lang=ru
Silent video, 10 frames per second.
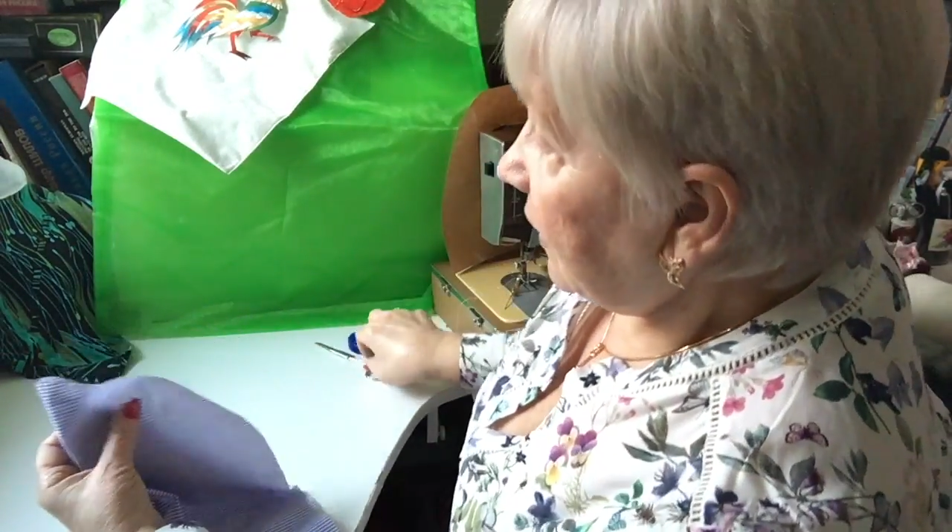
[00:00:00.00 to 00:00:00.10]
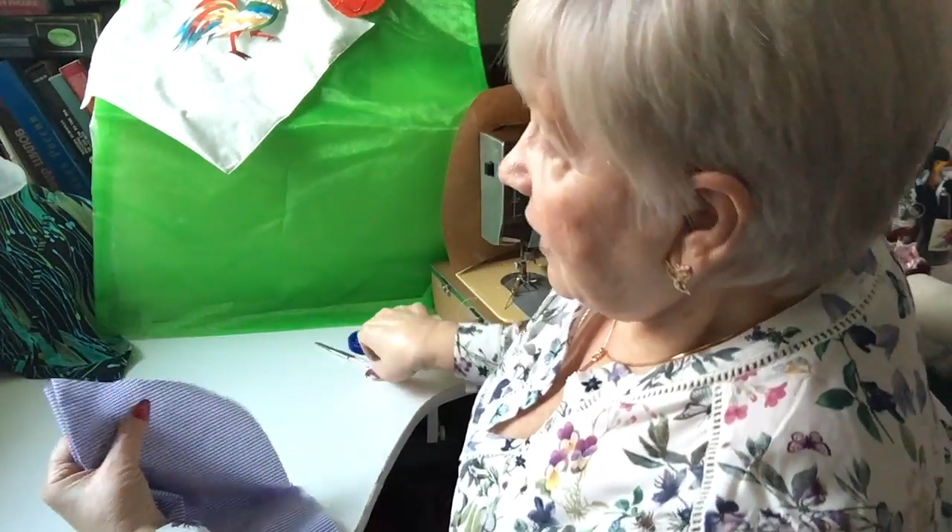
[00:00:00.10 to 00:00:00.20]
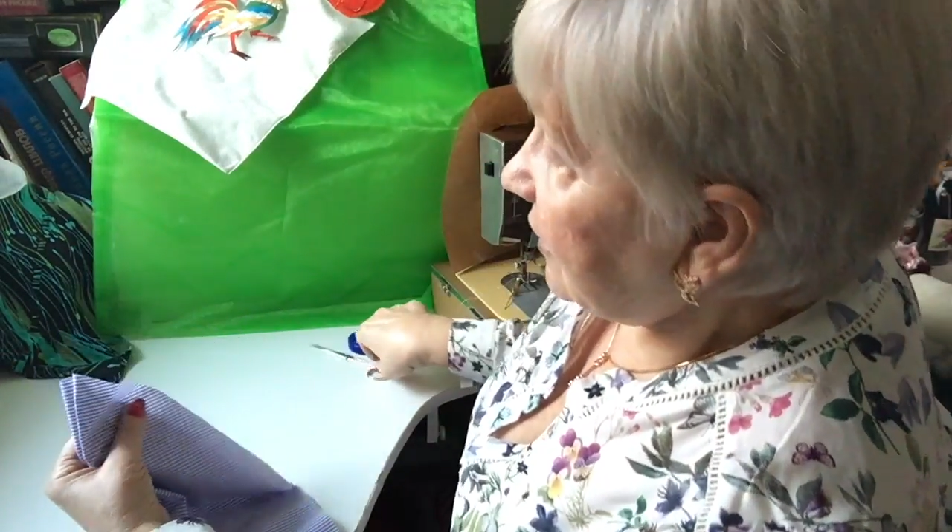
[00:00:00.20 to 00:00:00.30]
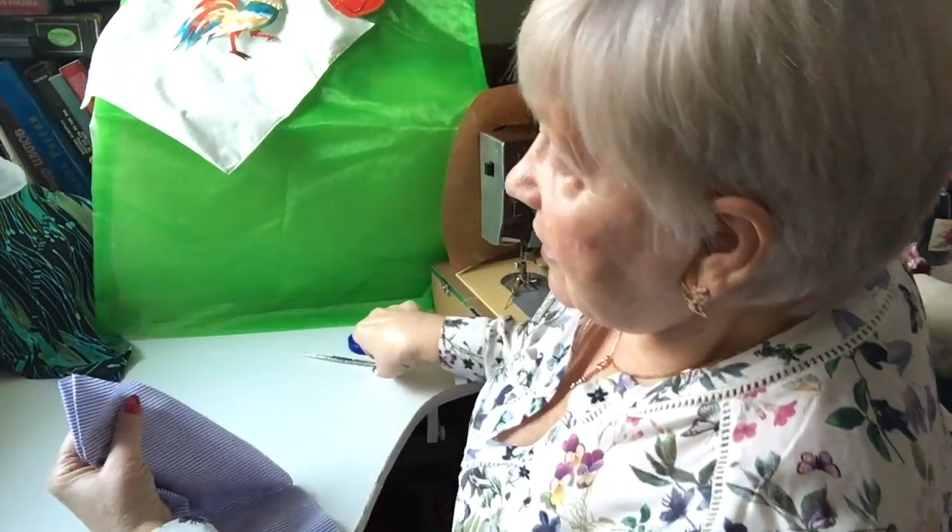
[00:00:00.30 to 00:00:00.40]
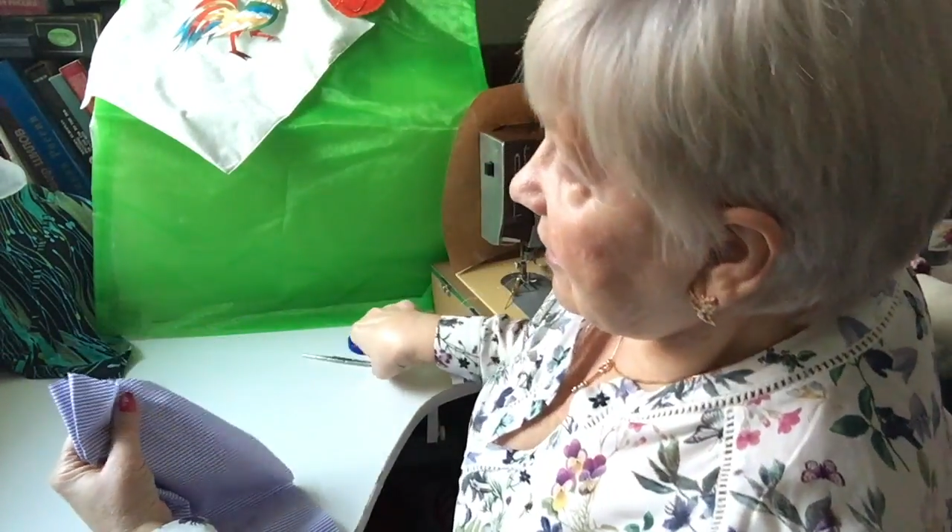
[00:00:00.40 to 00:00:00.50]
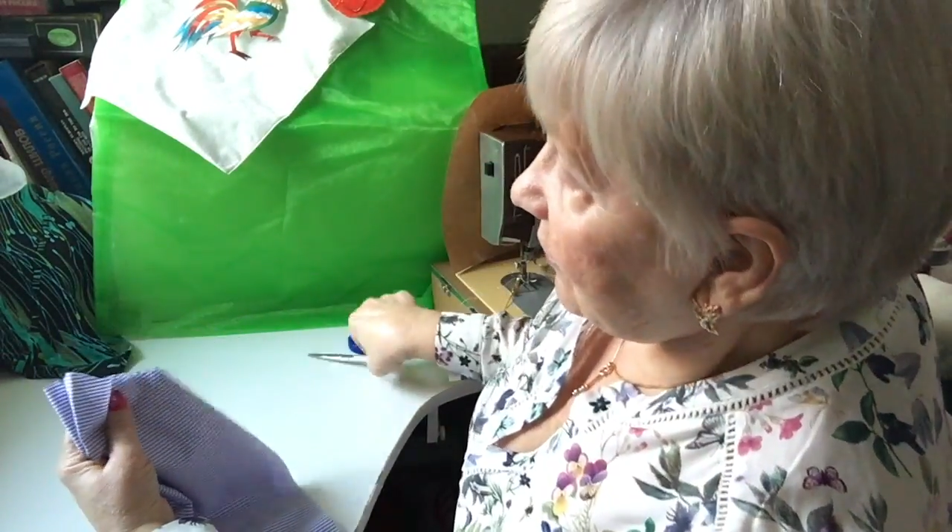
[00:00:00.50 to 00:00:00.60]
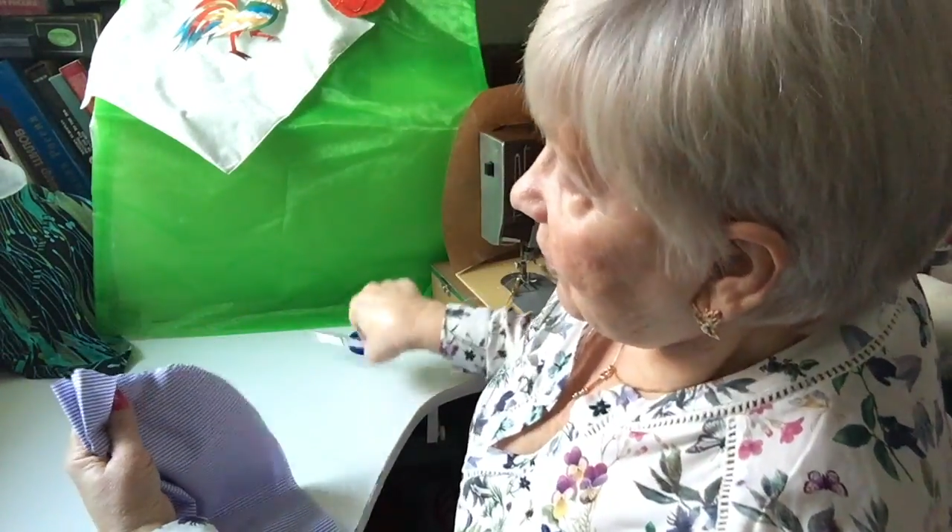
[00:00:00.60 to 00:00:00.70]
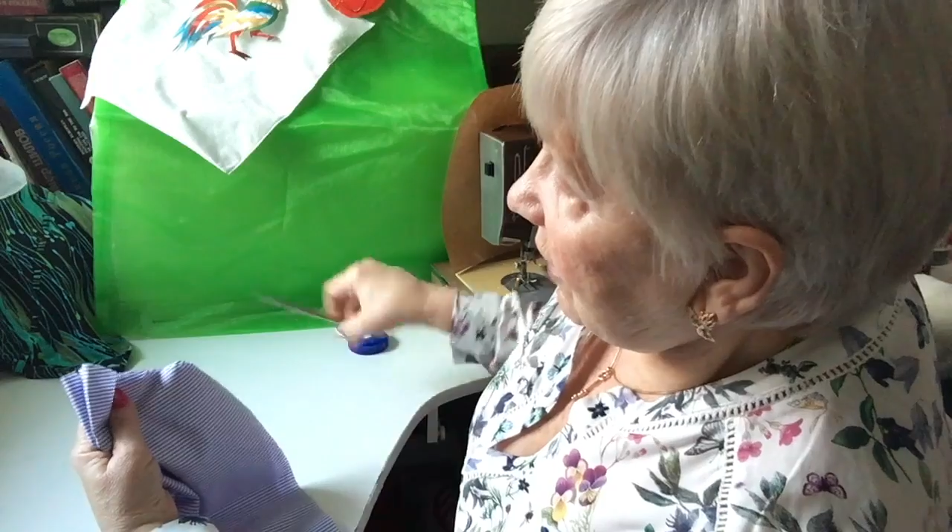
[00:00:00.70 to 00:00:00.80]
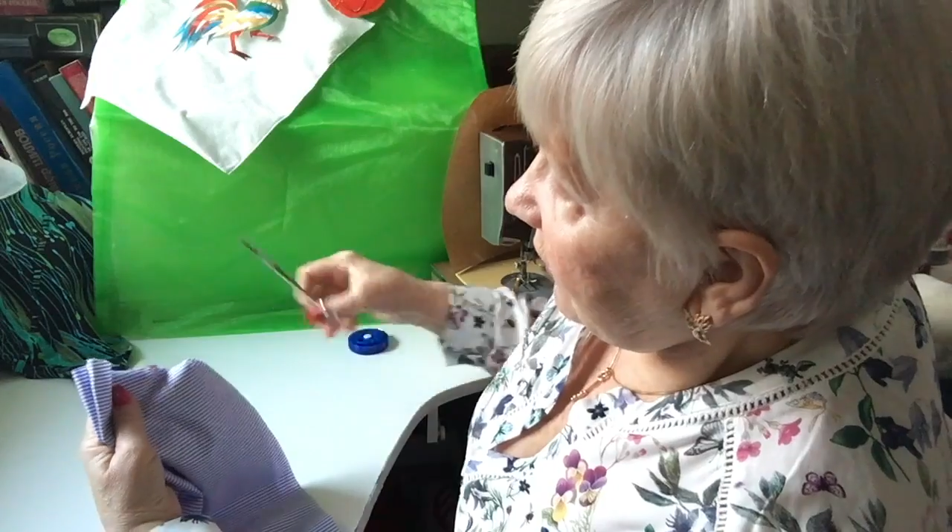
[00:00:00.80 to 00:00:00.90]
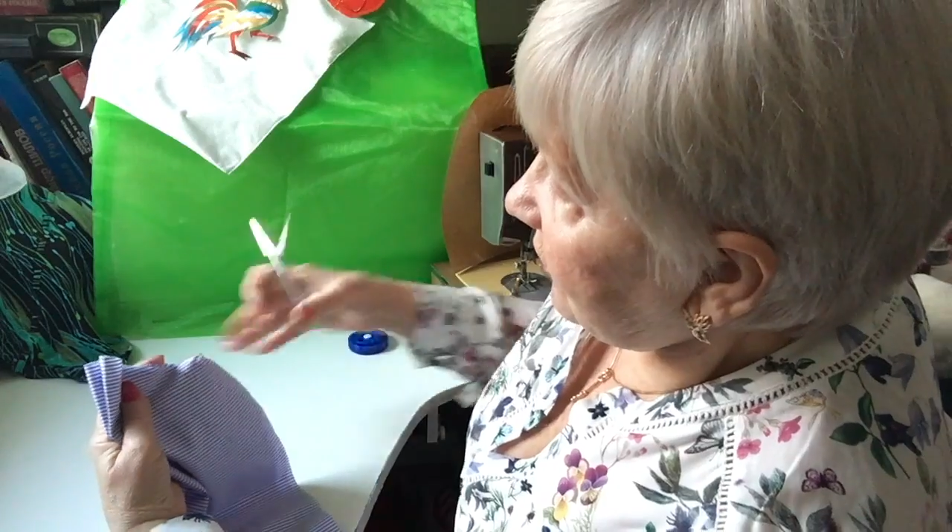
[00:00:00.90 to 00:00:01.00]
Я здесь
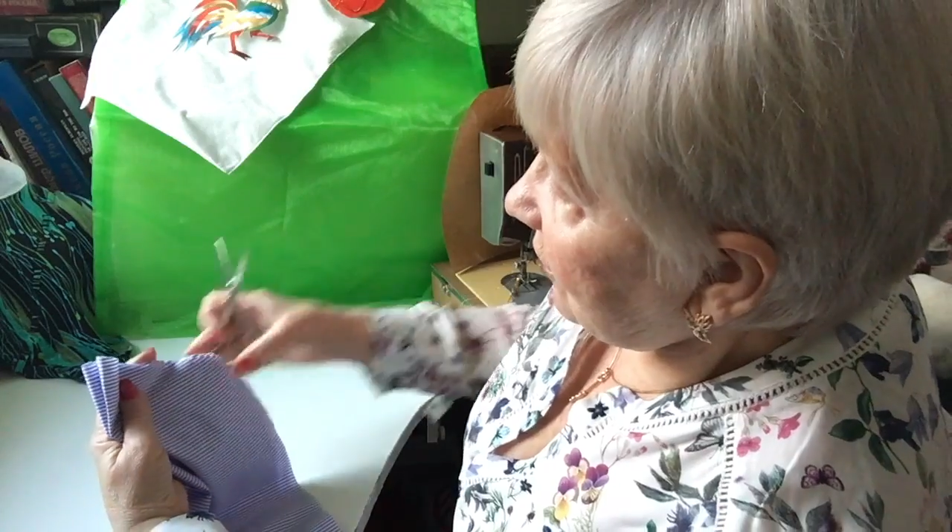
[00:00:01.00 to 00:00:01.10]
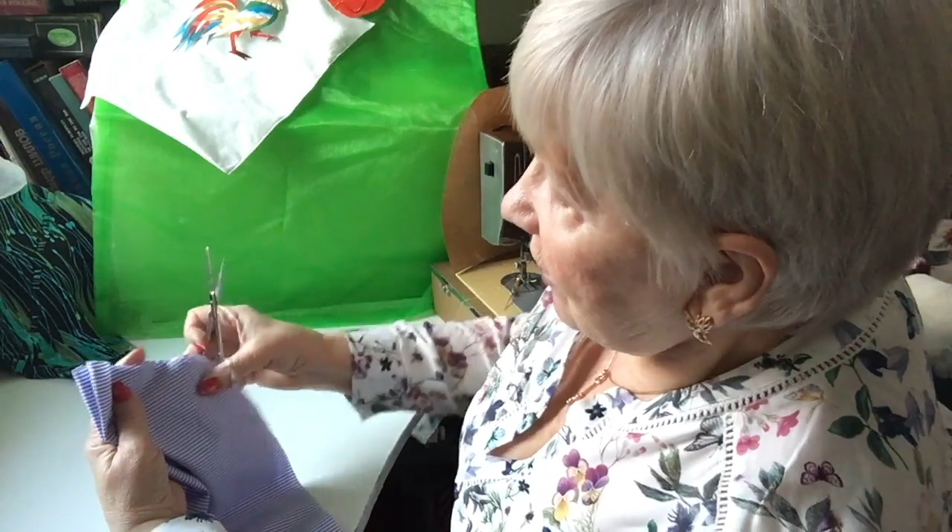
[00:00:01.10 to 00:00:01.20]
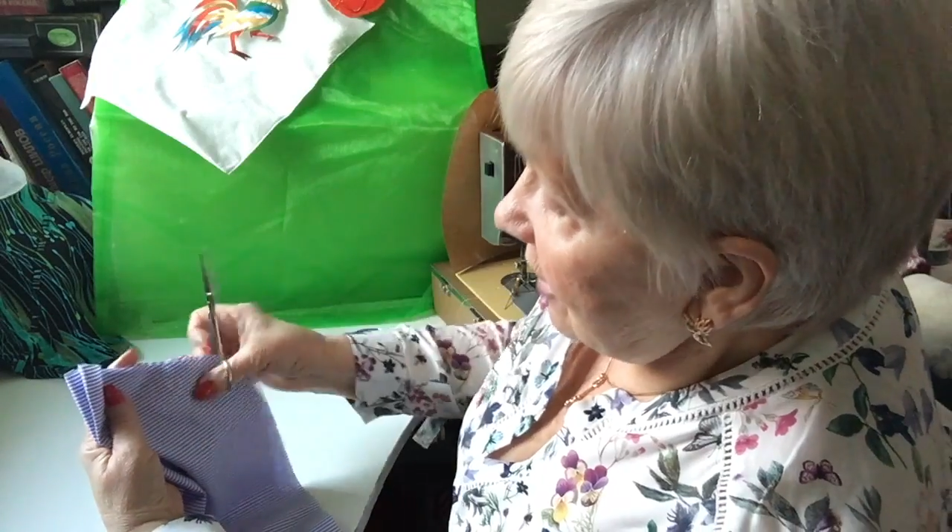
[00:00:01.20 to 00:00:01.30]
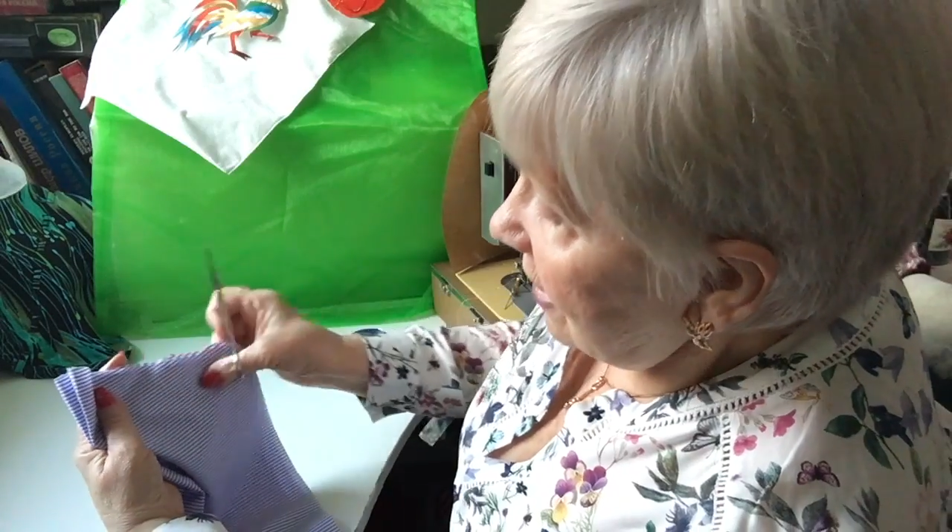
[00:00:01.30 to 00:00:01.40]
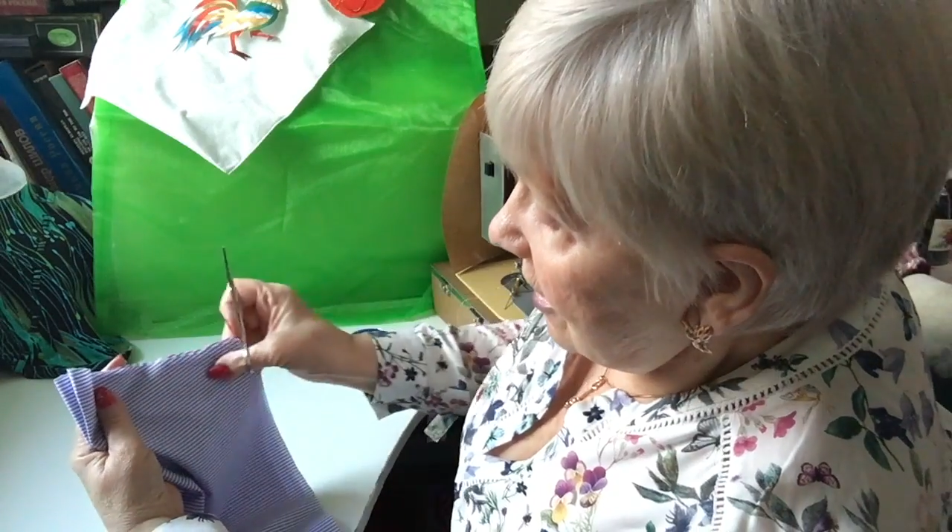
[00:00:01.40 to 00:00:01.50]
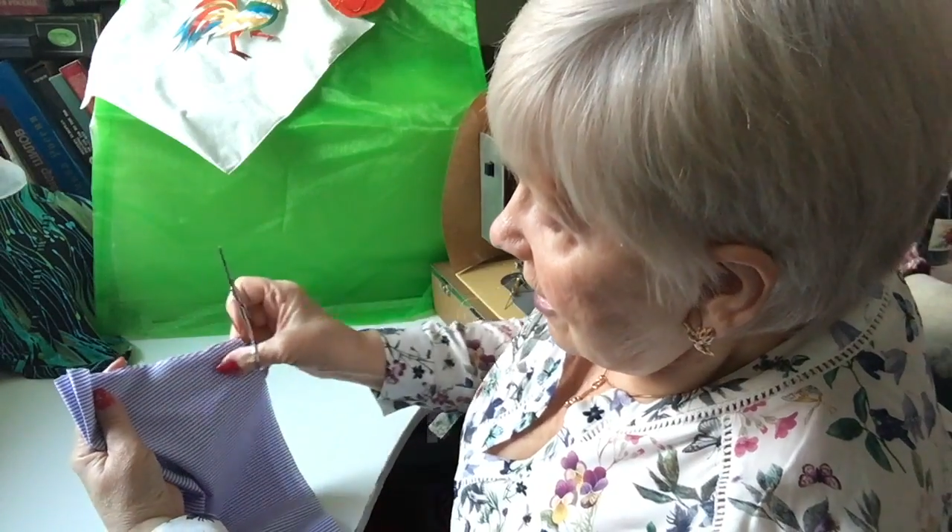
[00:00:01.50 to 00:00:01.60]
вот так взяла